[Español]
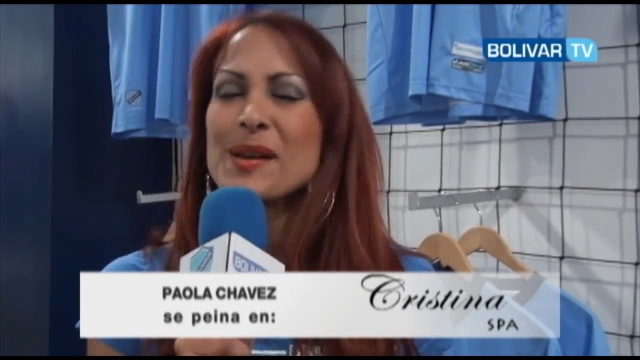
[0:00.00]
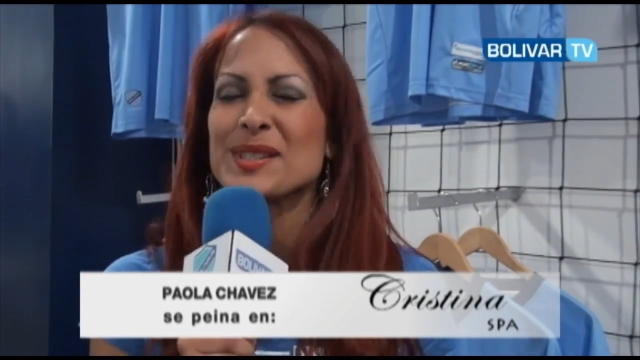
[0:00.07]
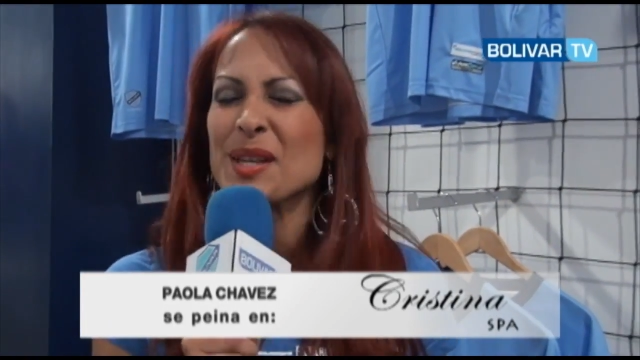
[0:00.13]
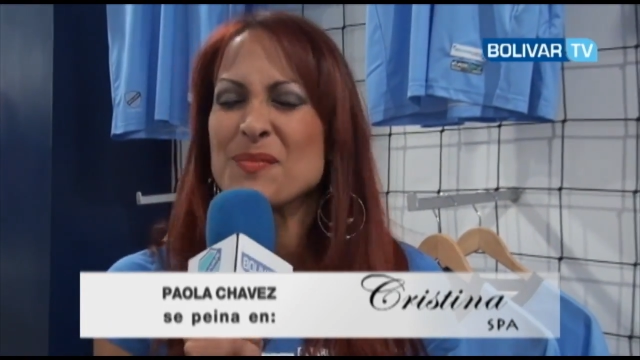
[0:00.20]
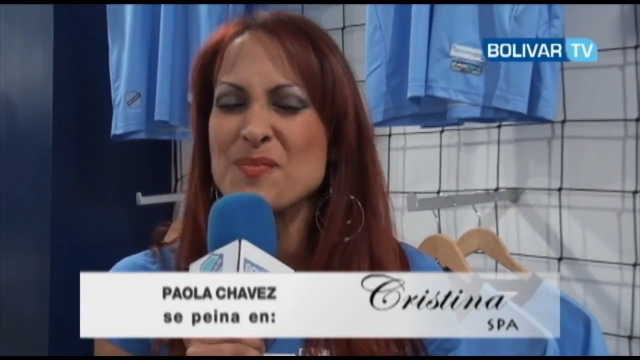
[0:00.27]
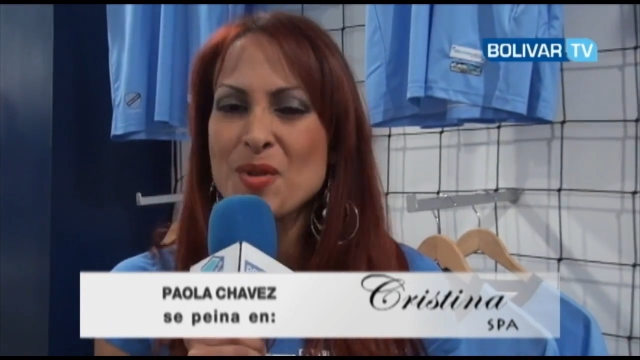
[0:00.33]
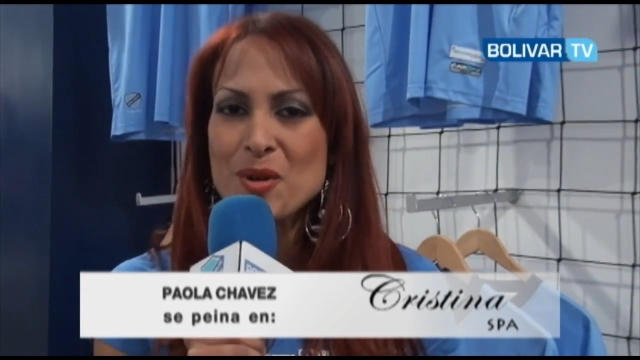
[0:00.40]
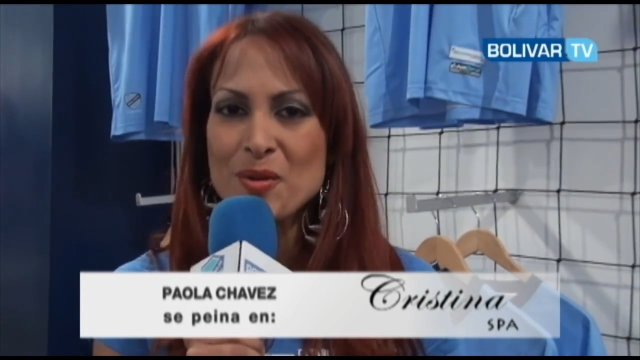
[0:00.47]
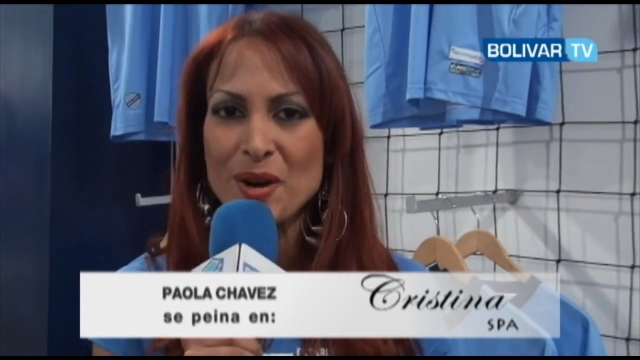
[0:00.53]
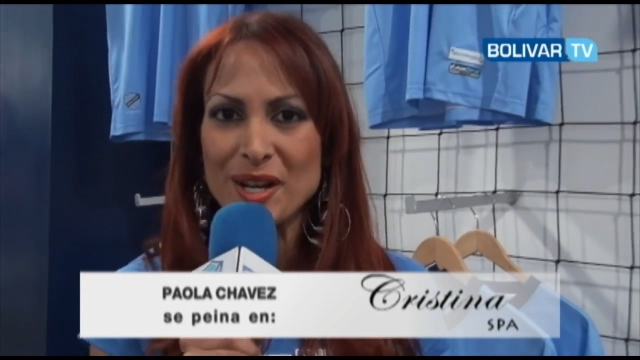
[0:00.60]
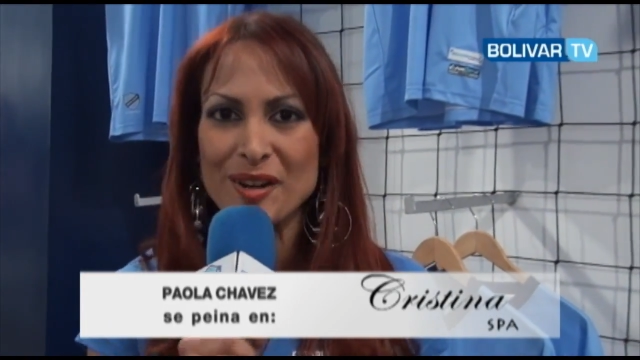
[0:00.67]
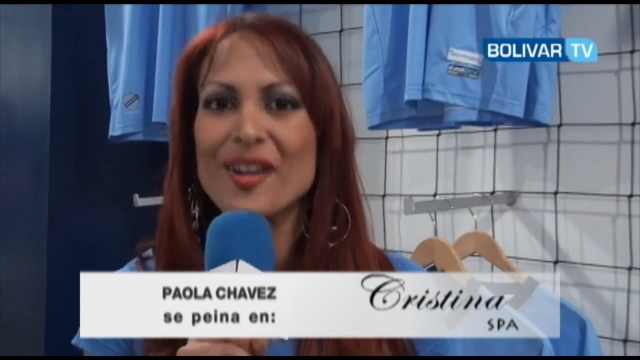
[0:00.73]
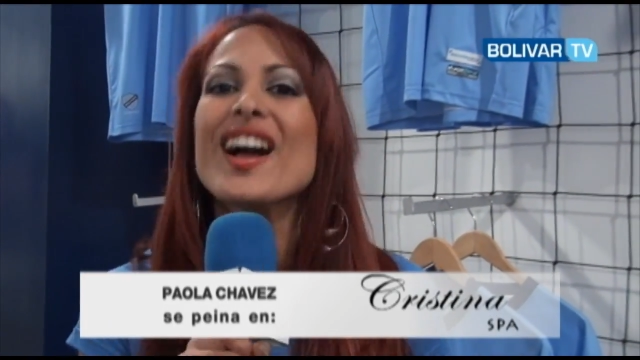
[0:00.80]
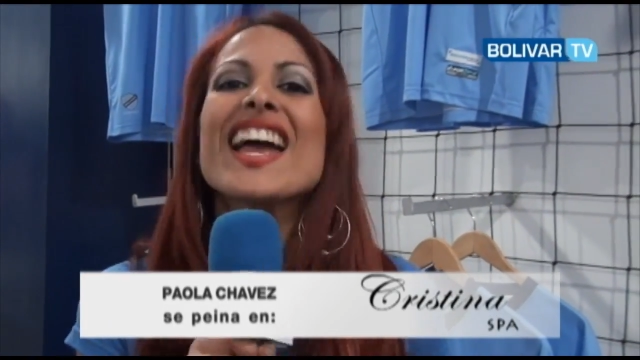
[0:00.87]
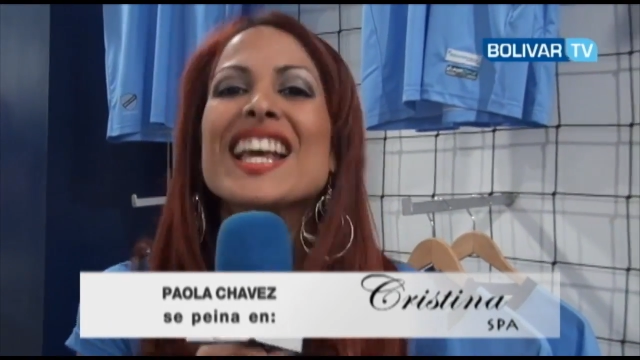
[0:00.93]
estar muy
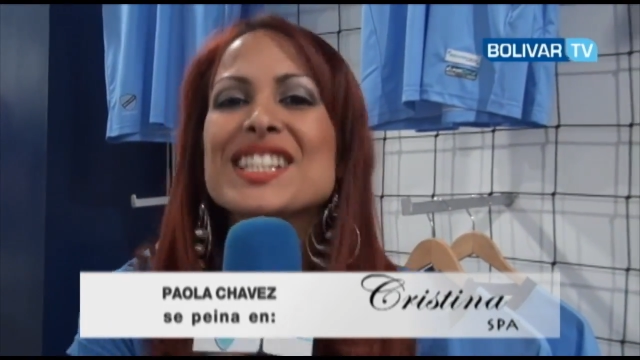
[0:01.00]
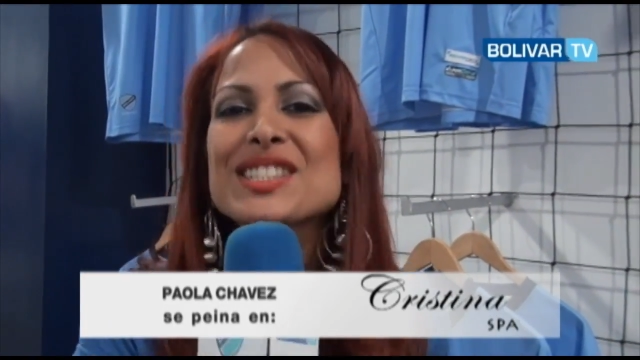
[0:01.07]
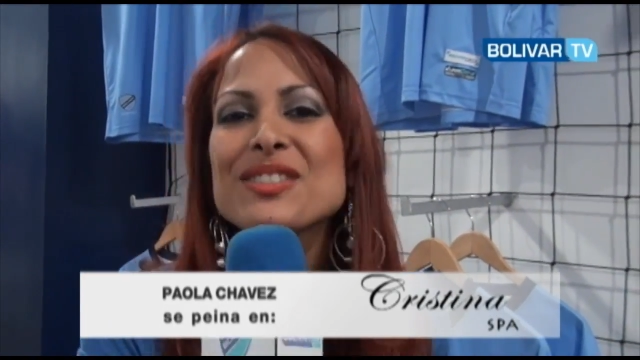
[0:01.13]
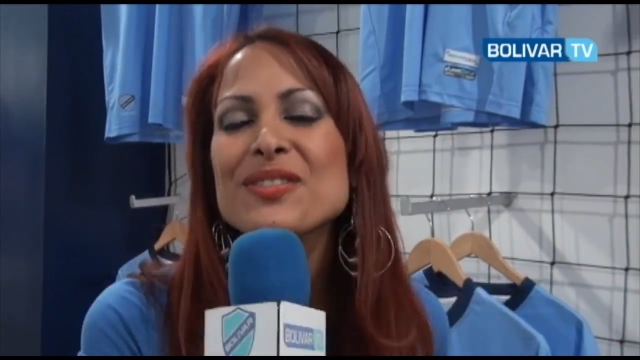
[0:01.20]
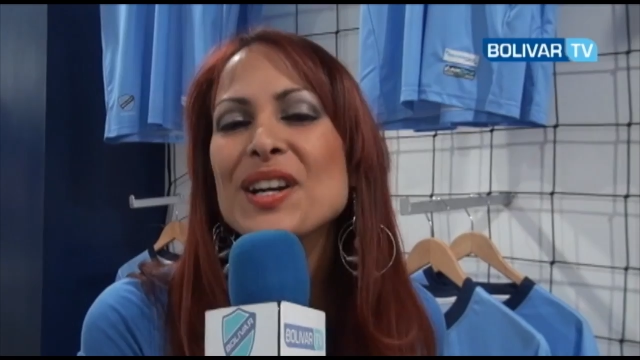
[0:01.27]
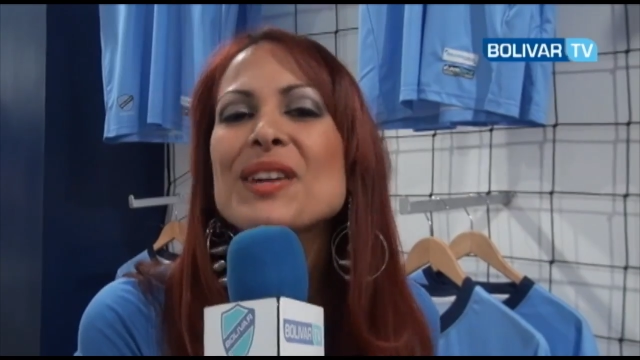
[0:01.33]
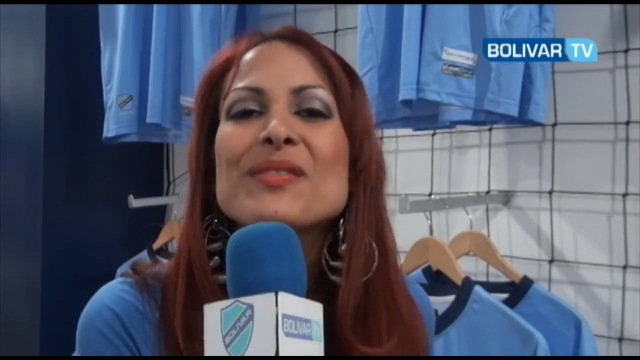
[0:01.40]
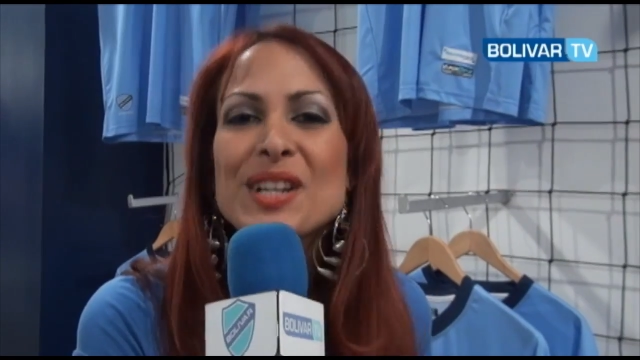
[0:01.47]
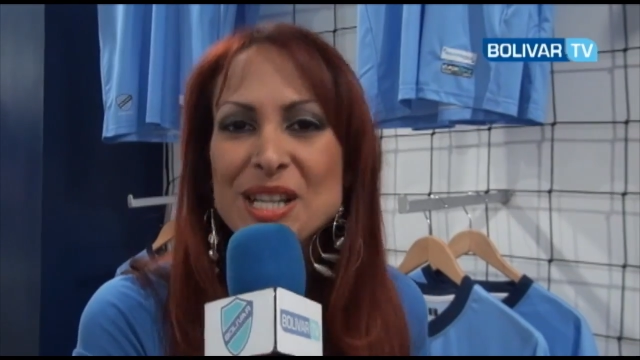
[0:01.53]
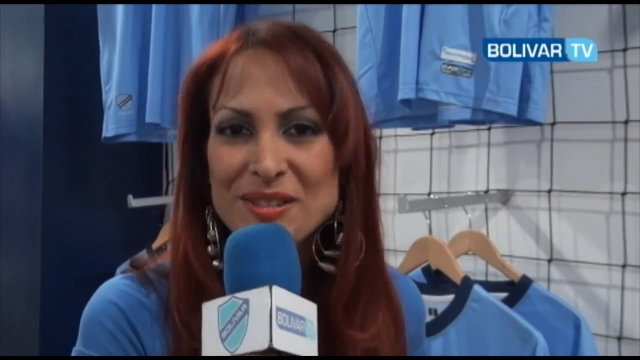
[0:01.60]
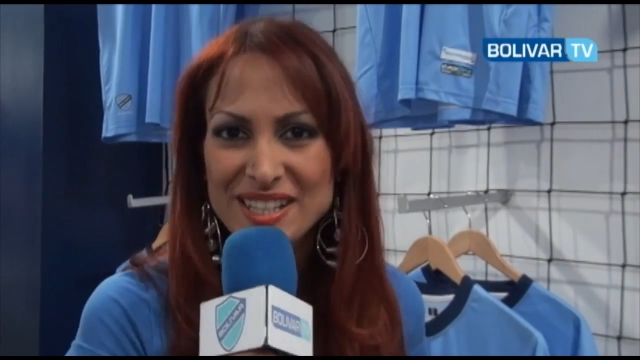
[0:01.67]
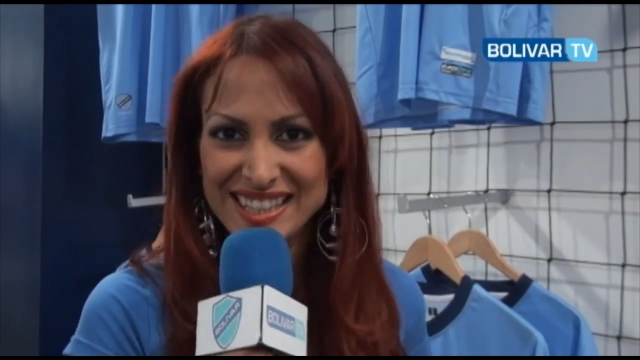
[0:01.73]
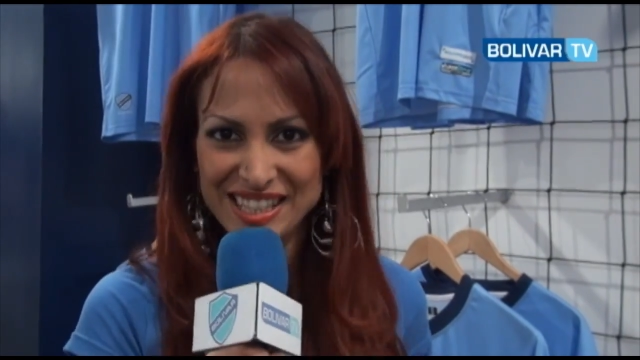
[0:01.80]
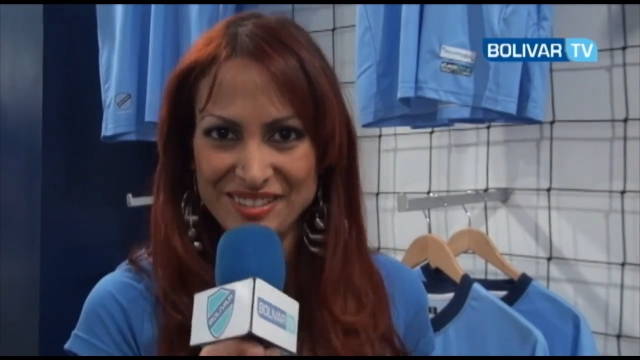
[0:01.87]
bueno. Esto fue Bolívar